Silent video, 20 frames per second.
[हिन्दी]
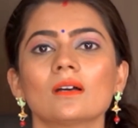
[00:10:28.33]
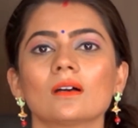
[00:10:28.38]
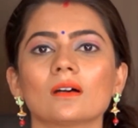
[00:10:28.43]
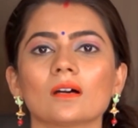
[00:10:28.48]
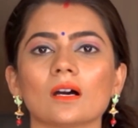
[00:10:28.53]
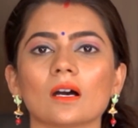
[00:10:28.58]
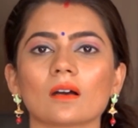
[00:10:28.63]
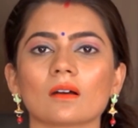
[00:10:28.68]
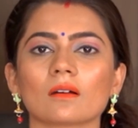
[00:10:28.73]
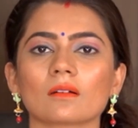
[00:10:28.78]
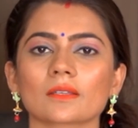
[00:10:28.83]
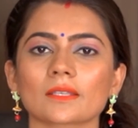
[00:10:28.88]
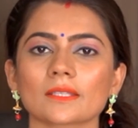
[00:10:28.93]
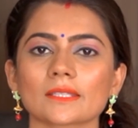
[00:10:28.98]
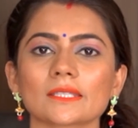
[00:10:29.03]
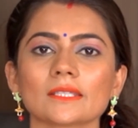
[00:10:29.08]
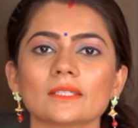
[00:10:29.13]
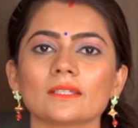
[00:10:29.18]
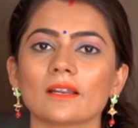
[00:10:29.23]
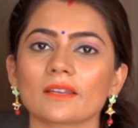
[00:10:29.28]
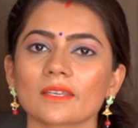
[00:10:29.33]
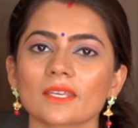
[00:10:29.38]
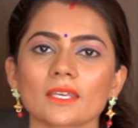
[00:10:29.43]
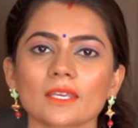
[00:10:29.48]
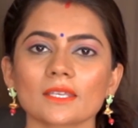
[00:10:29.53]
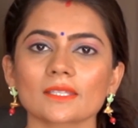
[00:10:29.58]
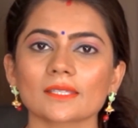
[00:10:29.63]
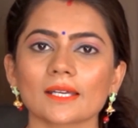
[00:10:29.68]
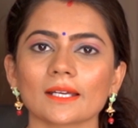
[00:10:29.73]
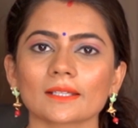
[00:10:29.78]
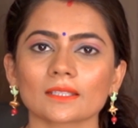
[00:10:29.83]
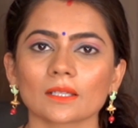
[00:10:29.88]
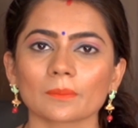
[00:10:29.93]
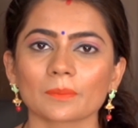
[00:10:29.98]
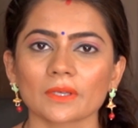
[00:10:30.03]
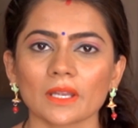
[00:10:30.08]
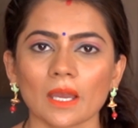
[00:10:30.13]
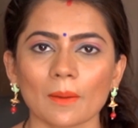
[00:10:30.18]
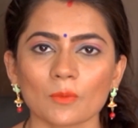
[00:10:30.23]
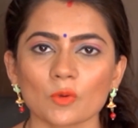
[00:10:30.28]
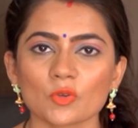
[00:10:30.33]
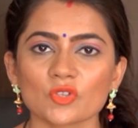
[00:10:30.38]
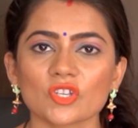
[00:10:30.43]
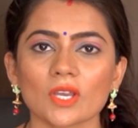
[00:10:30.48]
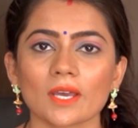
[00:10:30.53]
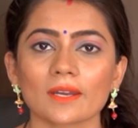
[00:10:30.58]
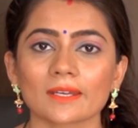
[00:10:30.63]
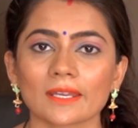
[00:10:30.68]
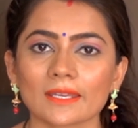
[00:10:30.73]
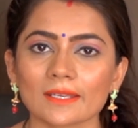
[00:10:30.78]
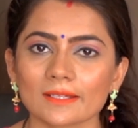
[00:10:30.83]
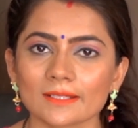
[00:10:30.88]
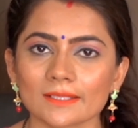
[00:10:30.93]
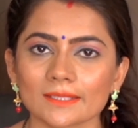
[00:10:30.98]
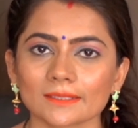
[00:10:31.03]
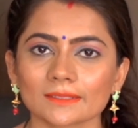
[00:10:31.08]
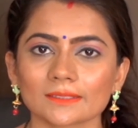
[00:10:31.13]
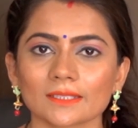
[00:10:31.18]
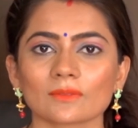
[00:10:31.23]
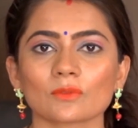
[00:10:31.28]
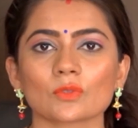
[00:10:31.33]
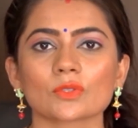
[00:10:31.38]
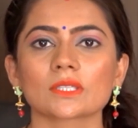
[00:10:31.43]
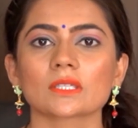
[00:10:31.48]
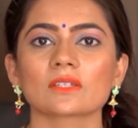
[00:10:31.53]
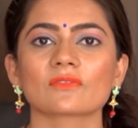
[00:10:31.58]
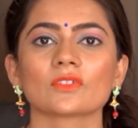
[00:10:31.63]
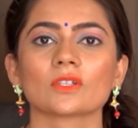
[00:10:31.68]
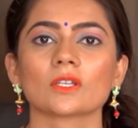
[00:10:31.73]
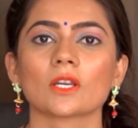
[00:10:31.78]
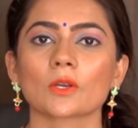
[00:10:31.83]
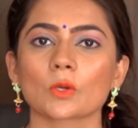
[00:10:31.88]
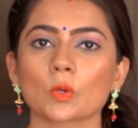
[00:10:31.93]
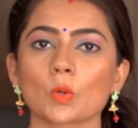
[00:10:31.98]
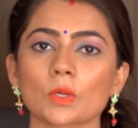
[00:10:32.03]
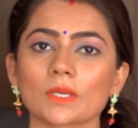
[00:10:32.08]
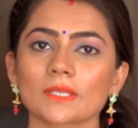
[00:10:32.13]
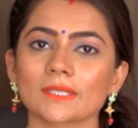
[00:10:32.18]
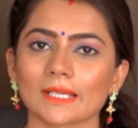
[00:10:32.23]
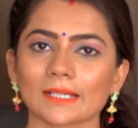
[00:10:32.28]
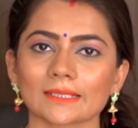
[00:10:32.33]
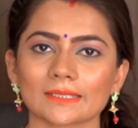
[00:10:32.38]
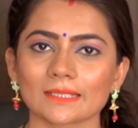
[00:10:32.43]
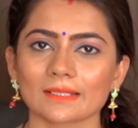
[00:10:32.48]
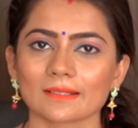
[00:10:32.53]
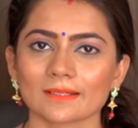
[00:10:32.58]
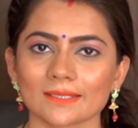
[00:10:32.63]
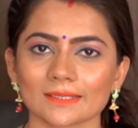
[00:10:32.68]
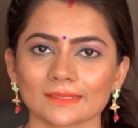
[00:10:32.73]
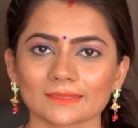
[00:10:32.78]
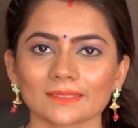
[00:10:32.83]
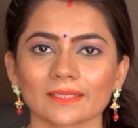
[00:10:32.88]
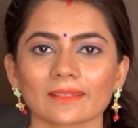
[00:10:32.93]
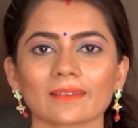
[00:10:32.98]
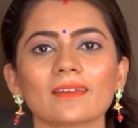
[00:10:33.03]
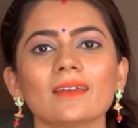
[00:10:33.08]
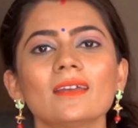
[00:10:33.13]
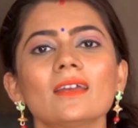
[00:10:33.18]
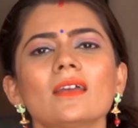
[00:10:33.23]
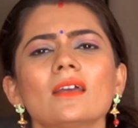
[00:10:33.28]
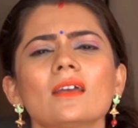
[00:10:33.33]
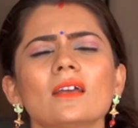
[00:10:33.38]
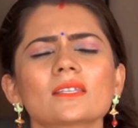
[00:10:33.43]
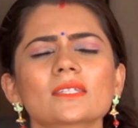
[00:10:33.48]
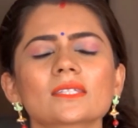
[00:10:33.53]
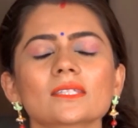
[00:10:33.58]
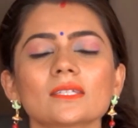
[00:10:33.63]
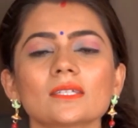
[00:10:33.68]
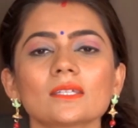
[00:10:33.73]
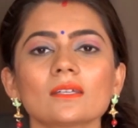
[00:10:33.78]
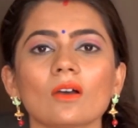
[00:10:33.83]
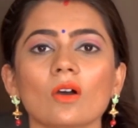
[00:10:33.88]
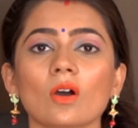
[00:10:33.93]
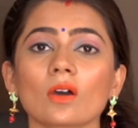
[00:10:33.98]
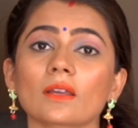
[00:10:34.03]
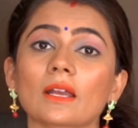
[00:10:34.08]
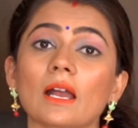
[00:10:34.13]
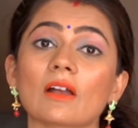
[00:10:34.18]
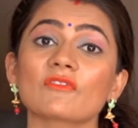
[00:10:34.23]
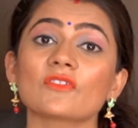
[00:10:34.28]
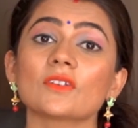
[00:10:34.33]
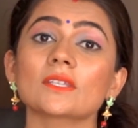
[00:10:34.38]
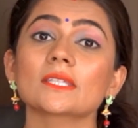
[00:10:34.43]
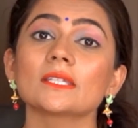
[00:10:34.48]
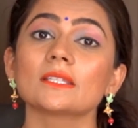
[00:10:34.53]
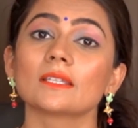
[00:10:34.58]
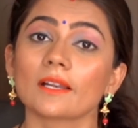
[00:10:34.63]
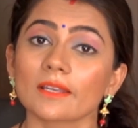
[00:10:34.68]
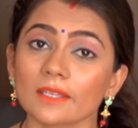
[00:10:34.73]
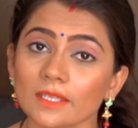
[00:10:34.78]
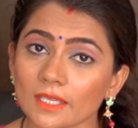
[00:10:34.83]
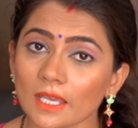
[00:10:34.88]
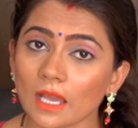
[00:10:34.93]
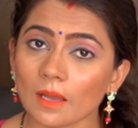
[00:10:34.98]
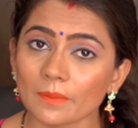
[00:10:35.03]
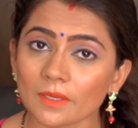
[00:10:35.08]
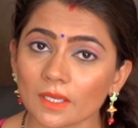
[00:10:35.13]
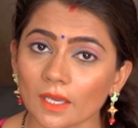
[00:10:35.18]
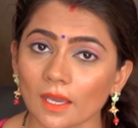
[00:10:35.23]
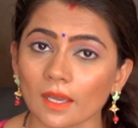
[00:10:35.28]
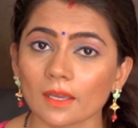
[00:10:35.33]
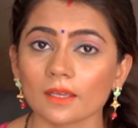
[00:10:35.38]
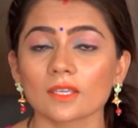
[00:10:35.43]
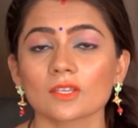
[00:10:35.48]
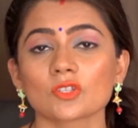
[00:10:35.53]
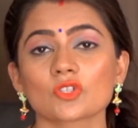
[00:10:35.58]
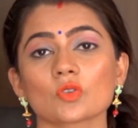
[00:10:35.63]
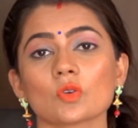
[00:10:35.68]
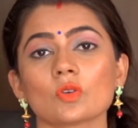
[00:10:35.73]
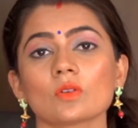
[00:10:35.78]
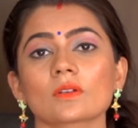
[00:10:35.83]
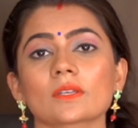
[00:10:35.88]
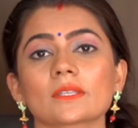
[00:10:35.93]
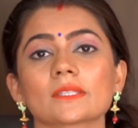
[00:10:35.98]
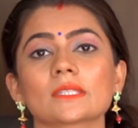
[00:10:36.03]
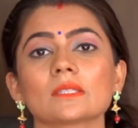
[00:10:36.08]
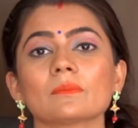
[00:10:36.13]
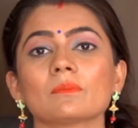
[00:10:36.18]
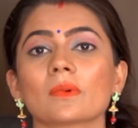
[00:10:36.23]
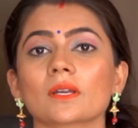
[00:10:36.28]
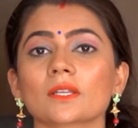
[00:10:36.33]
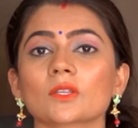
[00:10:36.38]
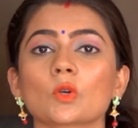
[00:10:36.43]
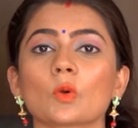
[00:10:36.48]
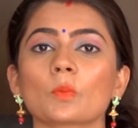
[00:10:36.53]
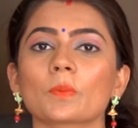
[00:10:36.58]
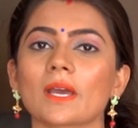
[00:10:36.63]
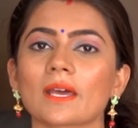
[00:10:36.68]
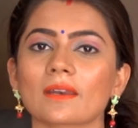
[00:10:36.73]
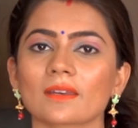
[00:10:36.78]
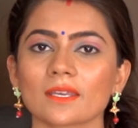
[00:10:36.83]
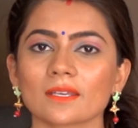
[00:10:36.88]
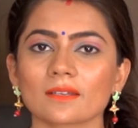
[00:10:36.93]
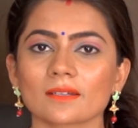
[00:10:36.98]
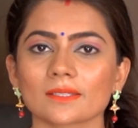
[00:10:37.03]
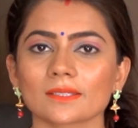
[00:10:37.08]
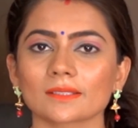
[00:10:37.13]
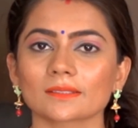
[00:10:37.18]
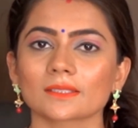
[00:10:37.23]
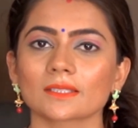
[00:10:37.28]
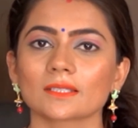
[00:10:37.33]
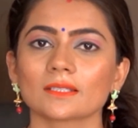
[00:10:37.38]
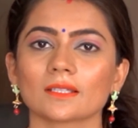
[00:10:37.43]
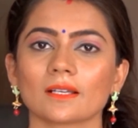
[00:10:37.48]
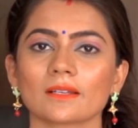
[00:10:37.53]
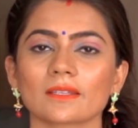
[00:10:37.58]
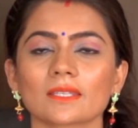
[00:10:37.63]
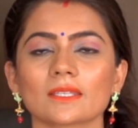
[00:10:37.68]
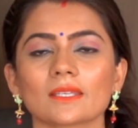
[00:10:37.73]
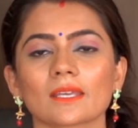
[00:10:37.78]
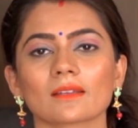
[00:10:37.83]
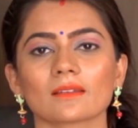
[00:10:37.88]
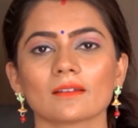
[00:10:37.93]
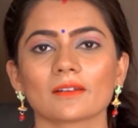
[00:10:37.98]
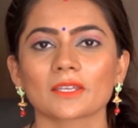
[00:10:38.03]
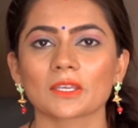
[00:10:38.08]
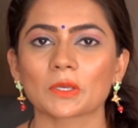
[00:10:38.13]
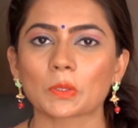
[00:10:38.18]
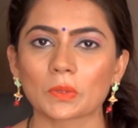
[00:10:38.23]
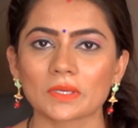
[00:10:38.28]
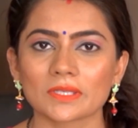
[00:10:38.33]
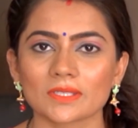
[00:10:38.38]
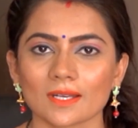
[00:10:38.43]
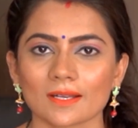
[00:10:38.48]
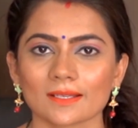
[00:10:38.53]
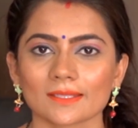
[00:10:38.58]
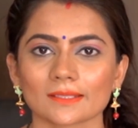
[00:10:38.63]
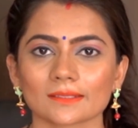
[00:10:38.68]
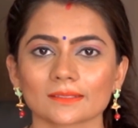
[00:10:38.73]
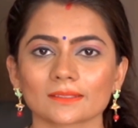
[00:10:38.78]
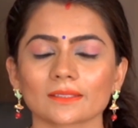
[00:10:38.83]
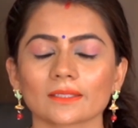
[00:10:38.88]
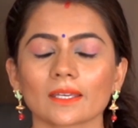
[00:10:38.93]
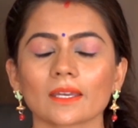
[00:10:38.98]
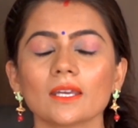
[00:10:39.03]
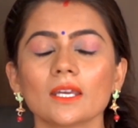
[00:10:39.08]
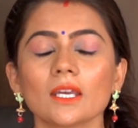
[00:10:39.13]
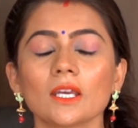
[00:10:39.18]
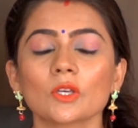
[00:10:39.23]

आ, आ, किसी लड़की के साथ अपने आप को शेयर नहीं कर सकते वो सिर्फ लड़कों के साथ ही कर सकते हैं ऐसे और काफ़ी ऐसी लड़कियाँ भी है कि जो किसी मर्द को प्यार नहीं कर सकती लड़की एक लड़की को ही चाह सकती है